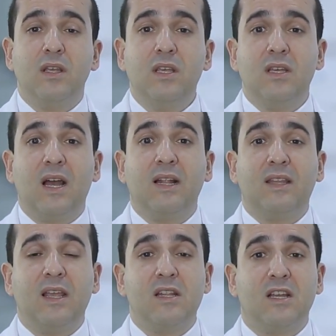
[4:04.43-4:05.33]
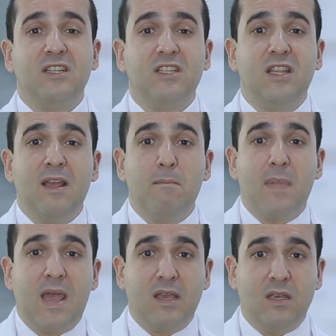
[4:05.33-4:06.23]
e a técnica de
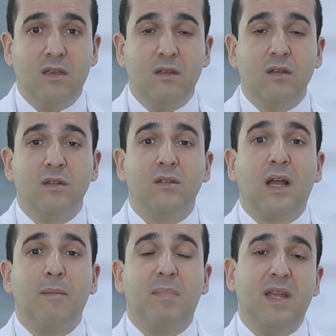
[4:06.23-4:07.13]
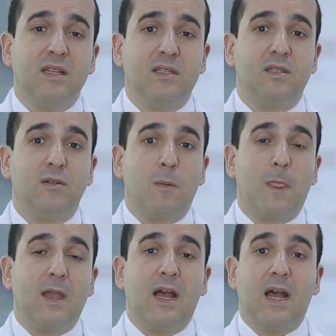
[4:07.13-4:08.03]
DMEC, apenas
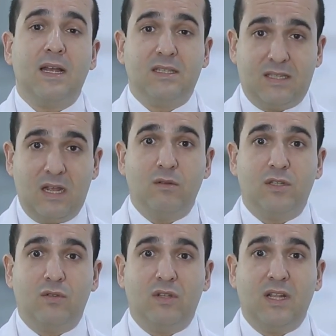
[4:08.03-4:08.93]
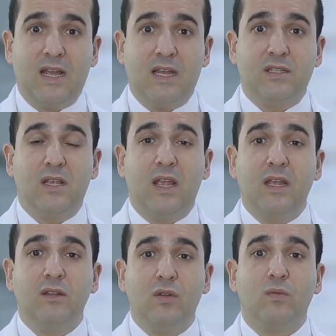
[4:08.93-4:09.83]
as células endoteliais
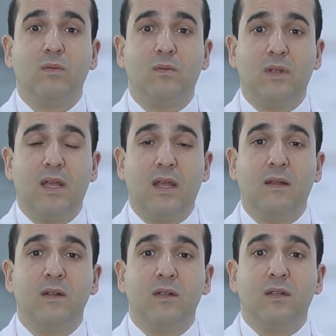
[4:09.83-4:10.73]
entram é,